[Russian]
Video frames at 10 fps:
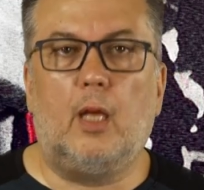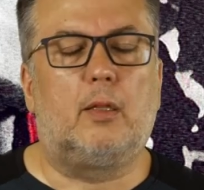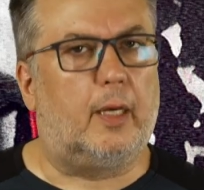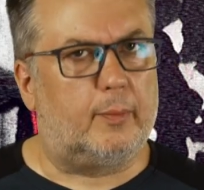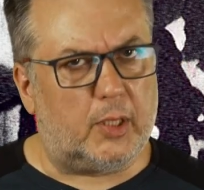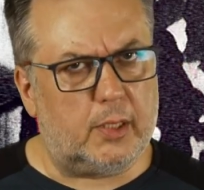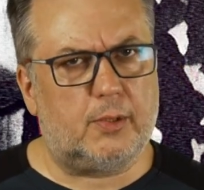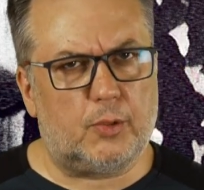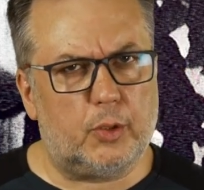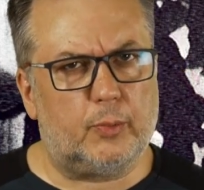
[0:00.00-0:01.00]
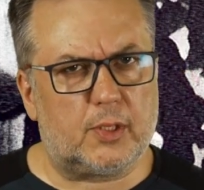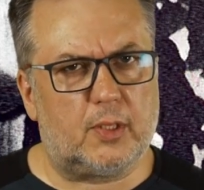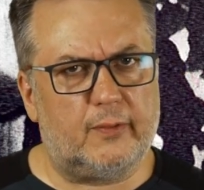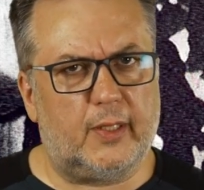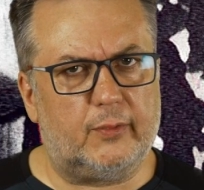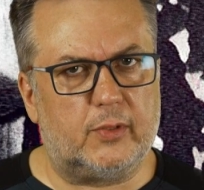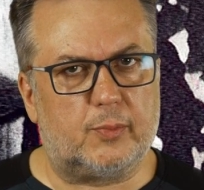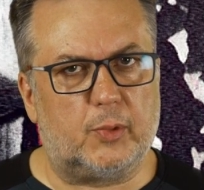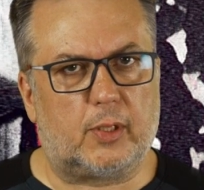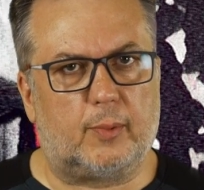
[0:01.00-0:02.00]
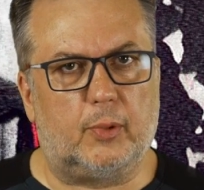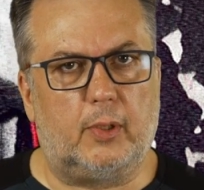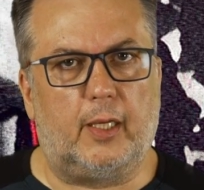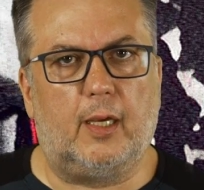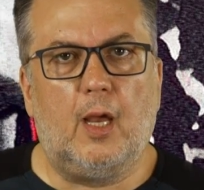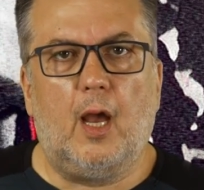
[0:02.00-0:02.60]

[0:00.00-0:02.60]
Нам есть о чем разговаривать с метрополией.